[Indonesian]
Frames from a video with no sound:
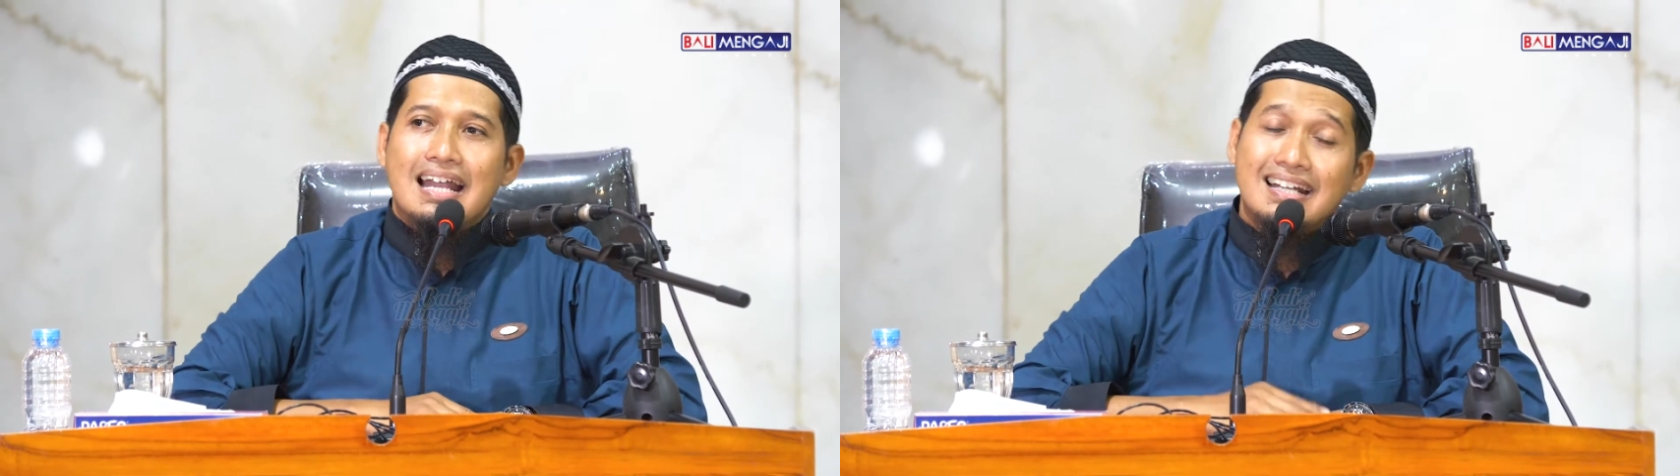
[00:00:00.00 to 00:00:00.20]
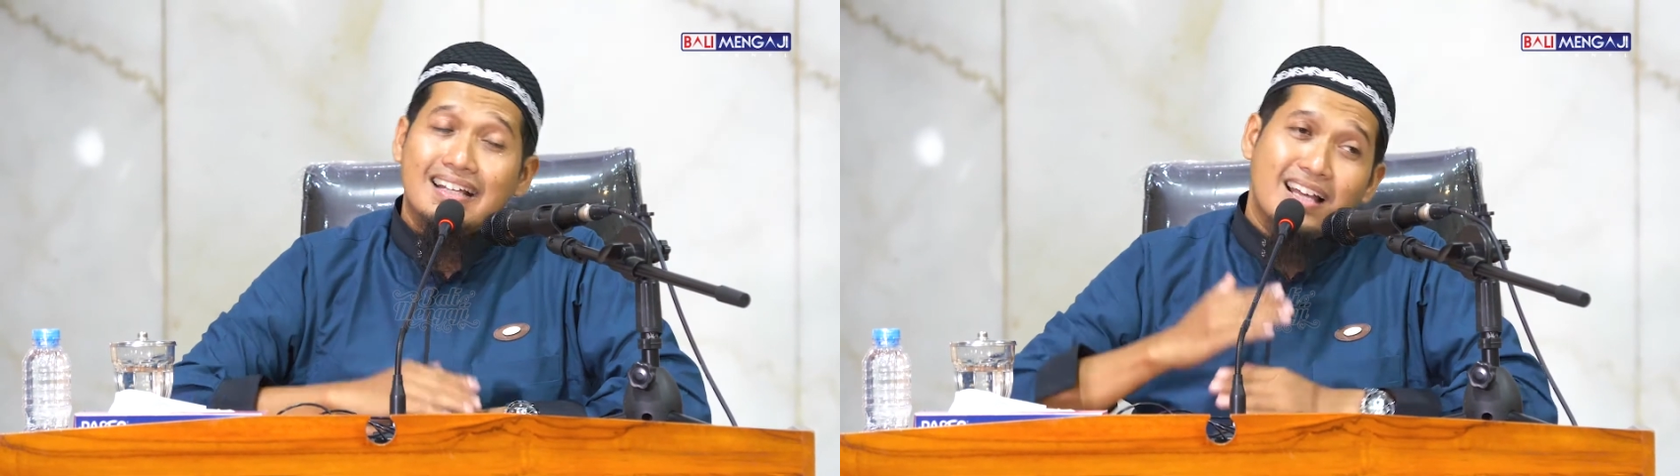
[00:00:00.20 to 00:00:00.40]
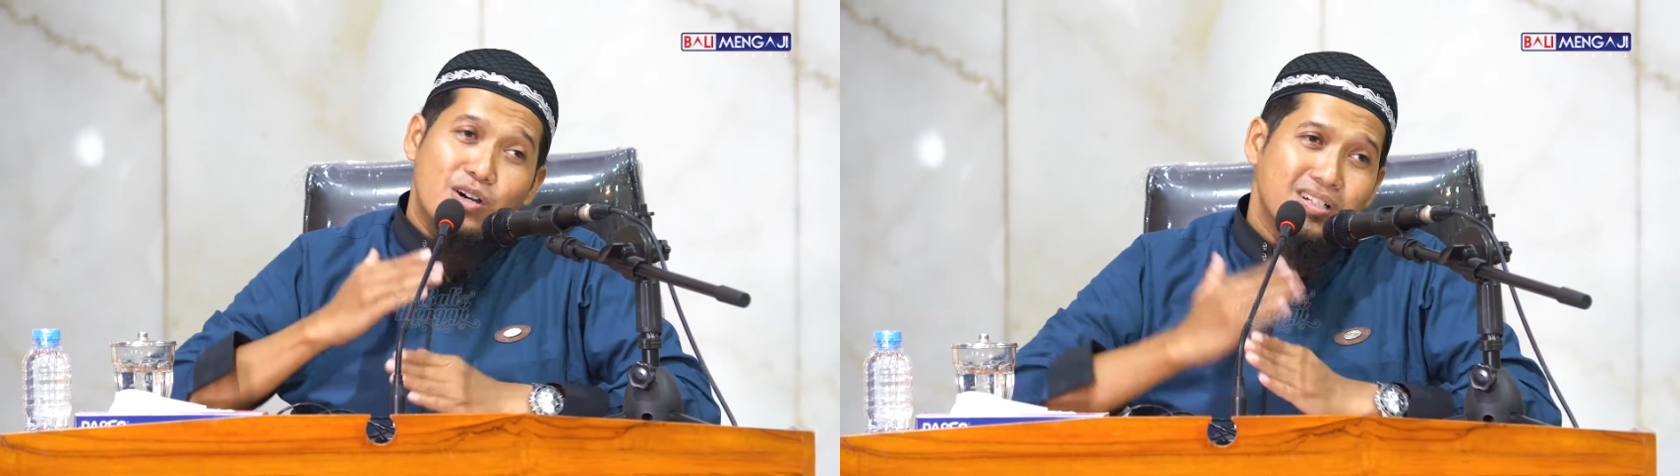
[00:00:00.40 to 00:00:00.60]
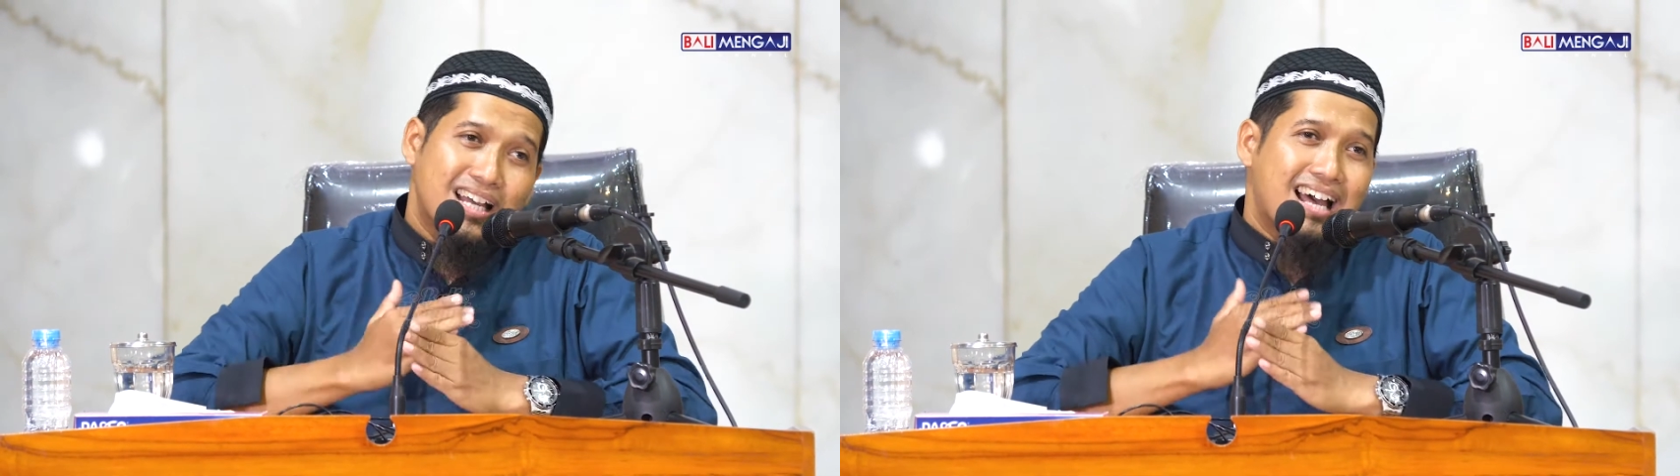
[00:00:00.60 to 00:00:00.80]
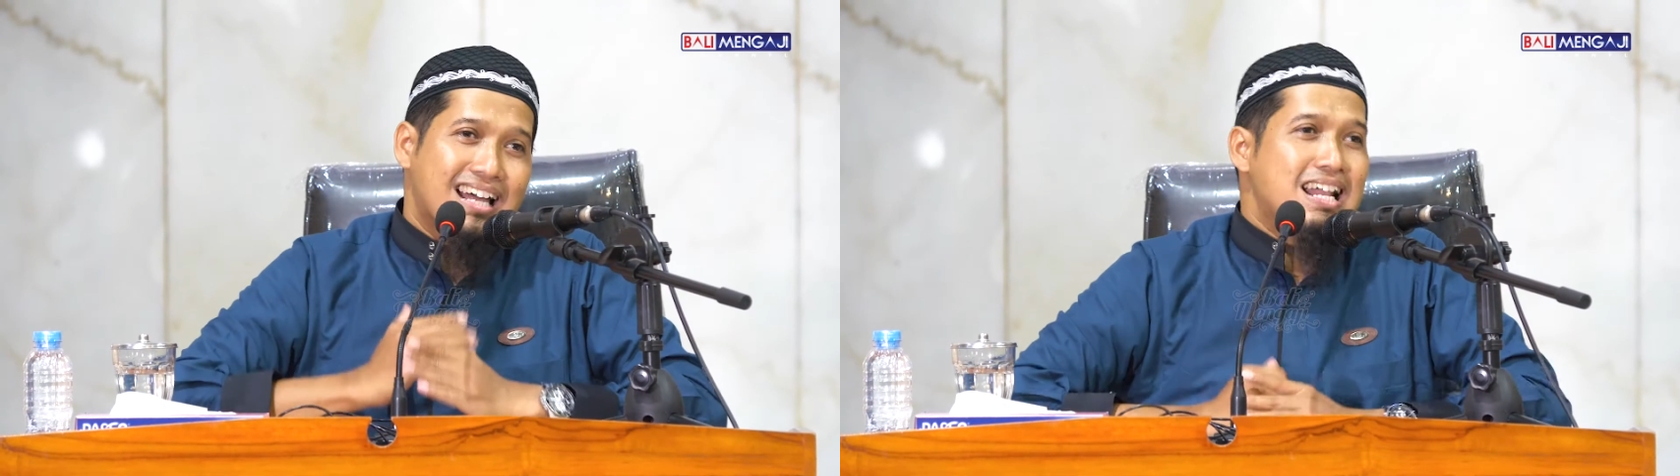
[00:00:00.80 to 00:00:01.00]
Anda tahu
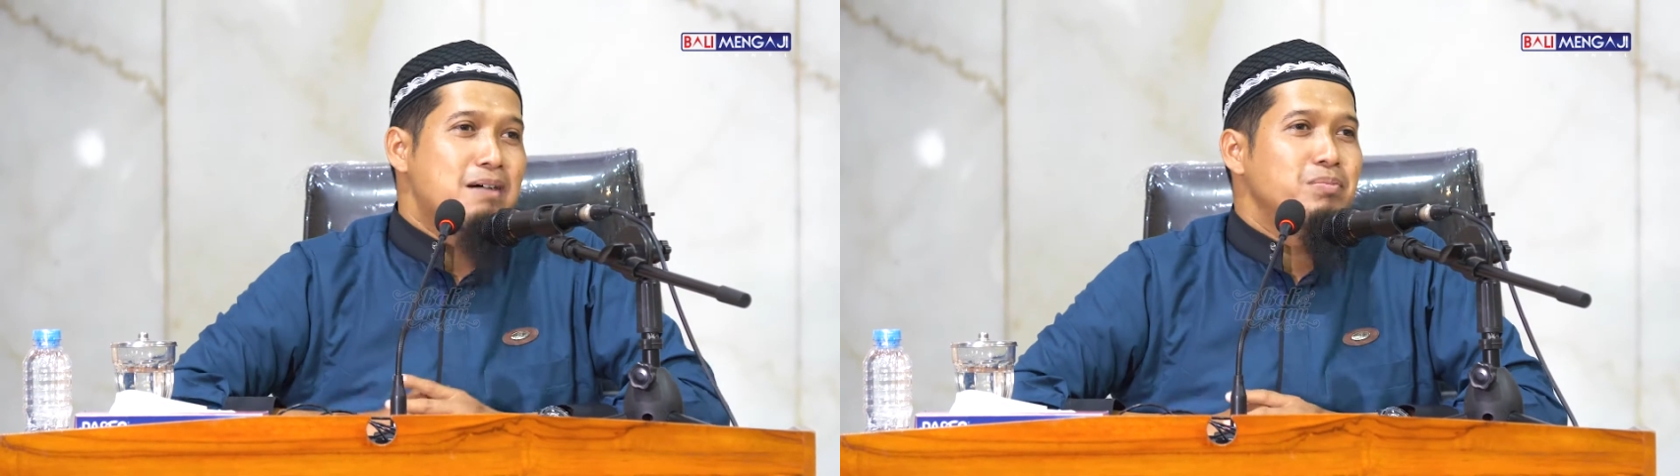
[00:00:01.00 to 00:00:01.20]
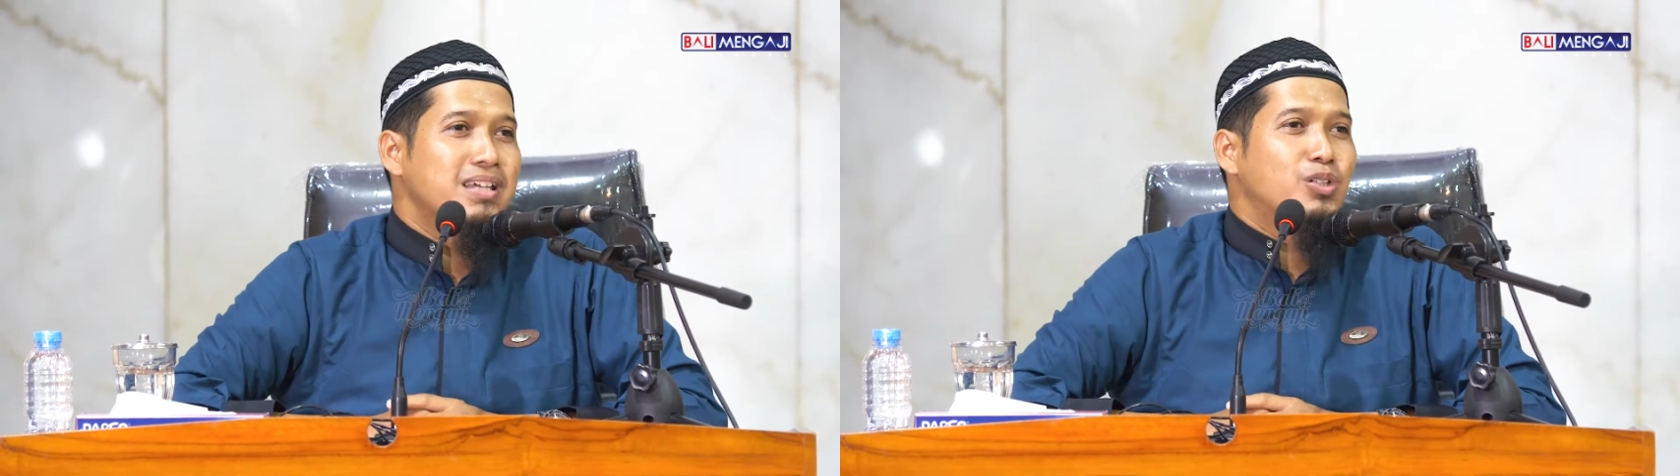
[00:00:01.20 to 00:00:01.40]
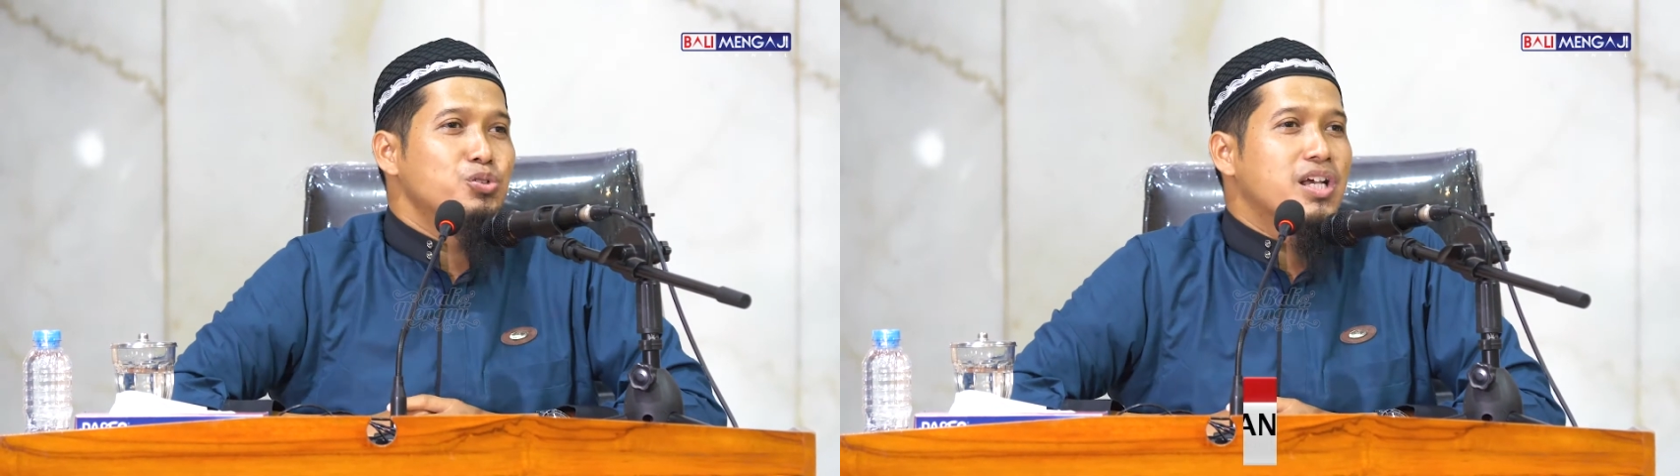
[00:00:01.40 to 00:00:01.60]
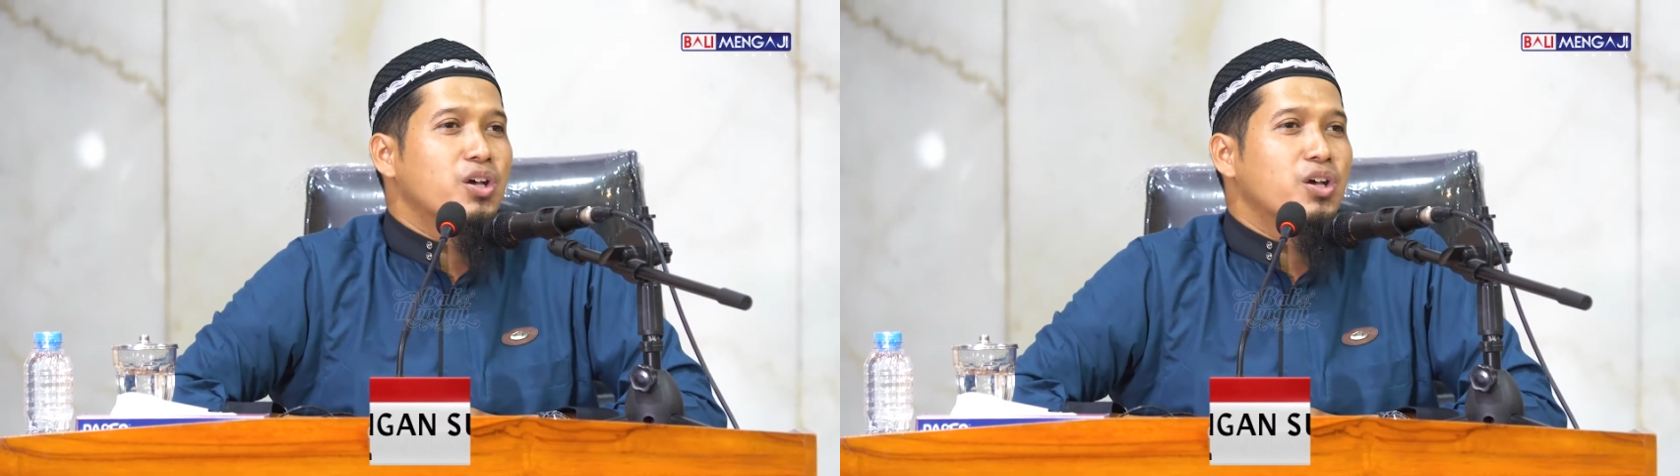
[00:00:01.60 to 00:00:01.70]
nggak Nabi itu